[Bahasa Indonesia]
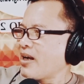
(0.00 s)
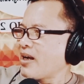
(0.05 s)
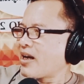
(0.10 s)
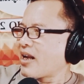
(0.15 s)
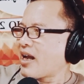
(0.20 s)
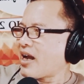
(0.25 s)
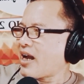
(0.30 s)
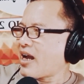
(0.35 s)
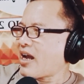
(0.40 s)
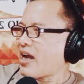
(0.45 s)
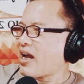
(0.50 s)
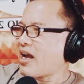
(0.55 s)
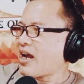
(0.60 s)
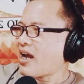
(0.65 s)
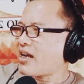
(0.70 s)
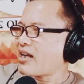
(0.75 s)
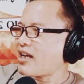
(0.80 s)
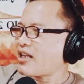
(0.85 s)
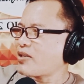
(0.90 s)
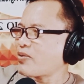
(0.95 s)

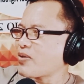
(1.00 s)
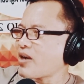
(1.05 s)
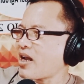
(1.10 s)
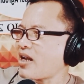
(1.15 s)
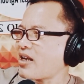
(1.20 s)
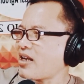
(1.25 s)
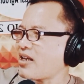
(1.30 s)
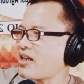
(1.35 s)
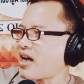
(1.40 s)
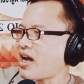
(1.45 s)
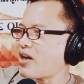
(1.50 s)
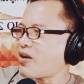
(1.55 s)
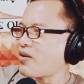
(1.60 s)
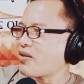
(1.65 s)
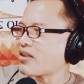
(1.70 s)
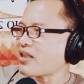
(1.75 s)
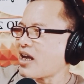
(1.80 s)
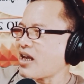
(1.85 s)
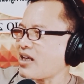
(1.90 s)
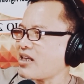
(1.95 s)
Nah, ada juga nih
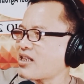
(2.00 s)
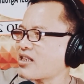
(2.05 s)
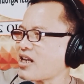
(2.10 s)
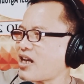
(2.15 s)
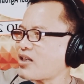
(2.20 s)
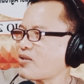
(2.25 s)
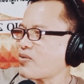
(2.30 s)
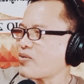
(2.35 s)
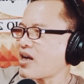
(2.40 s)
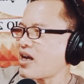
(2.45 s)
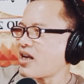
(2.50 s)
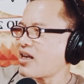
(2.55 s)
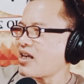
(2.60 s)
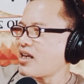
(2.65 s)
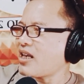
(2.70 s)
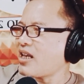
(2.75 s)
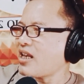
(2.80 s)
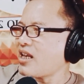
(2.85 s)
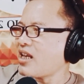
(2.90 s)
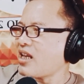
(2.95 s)
Dadong Tarisa juga
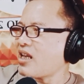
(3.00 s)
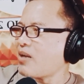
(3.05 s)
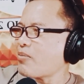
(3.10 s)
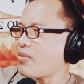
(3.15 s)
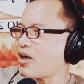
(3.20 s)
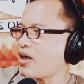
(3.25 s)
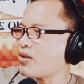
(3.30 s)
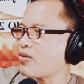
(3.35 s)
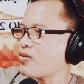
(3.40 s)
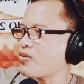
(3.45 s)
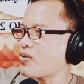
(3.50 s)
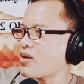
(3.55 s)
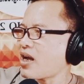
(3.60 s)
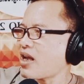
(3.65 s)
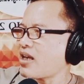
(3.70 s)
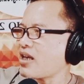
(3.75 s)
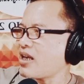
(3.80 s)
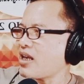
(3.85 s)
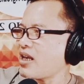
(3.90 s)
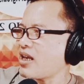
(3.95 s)
nih. Begitu
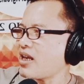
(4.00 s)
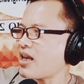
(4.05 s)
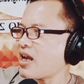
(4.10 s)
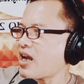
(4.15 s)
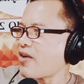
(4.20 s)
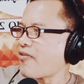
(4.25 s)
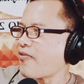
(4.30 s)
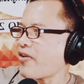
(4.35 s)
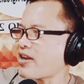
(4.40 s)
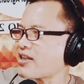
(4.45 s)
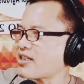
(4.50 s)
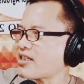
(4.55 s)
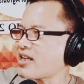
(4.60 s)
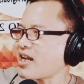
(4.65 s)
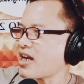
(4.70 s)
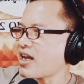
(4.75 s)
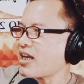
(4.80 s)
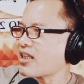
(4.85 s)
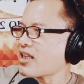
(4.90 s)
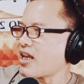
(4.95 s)
juga nih ya fans
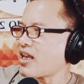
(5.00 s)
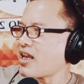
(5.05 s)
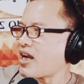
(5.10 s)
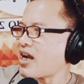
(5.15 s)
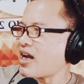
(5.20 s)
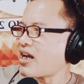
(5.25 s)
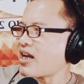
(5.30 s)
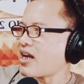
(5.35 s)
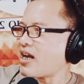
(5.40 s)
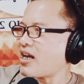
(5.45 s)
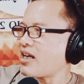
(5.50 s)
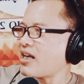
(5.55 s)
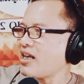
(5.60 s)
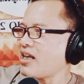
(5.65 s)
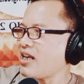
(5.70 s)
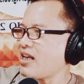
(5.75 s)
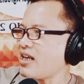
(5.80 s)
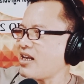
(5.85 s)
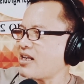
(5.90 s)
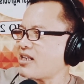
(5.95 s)
ya kita yang ada
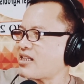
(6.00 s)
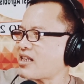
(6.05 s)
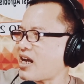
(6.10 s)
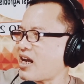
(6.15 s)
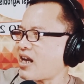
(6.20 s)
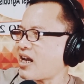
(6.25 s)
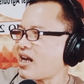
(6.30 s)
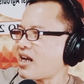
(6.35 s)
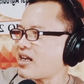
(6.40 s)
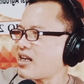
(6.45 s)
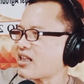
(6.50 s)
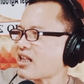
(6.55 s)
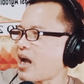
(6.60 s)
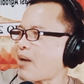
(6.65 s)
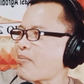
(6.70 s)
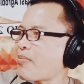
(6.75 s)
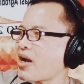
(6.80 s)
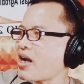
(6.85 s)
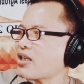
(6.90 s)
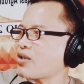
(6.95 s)
di Jala di
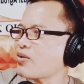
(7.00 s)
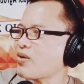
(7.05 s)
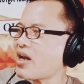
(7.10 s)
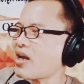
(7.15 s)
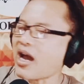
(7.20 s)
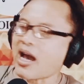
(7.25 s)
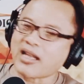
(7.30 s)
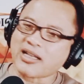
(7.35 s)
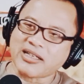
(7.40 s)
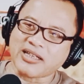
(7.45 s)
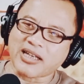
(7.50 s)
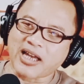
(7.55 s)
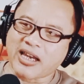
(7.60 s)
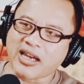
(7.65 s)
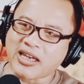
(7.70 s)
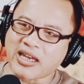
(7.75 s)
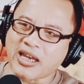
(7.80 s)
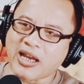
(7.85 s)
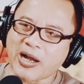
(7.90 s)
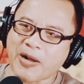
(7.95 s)
Tambang juga adnya
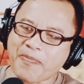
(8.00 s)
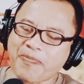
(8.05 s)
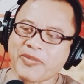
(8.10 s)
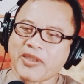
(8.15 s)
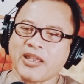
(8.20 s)
nih ya.